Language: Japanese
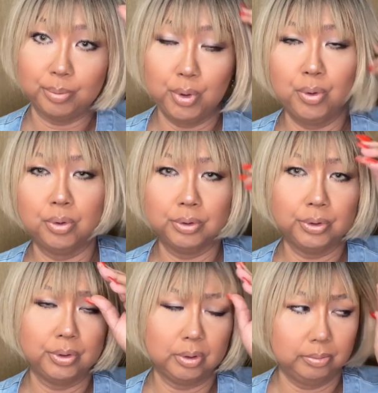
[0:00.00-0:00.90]
もうほん
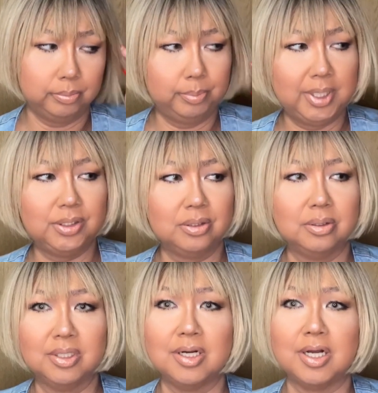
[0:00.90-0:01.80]
と、
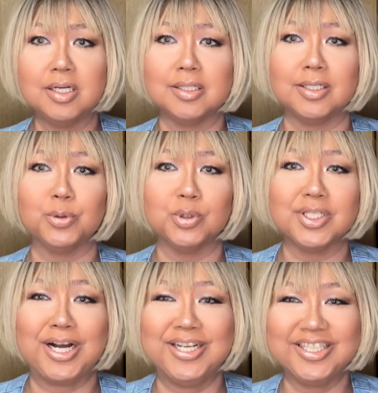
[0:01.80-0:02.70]
ベージュか赤かどっち
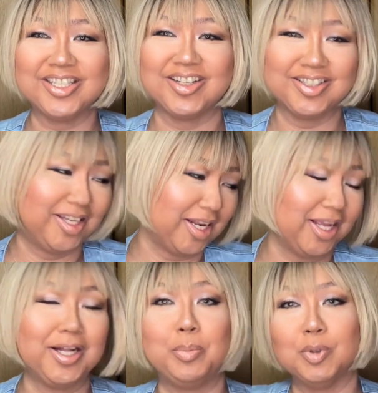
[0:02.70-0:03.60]
かしかつけてないかな、